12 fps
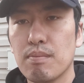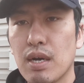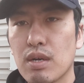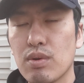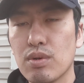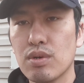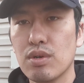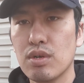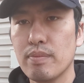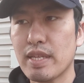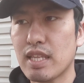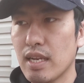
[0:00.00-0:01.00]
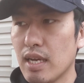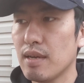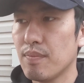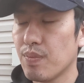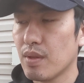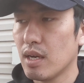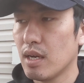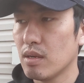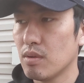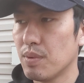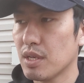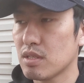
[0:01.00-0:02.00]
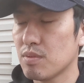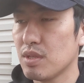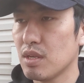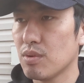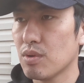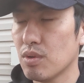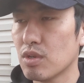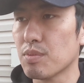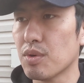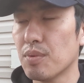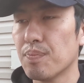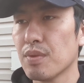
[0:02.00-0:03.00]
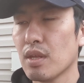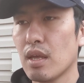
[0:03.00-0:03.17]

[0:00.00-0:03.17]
まあ、今後またねあのバズビデオの方にも、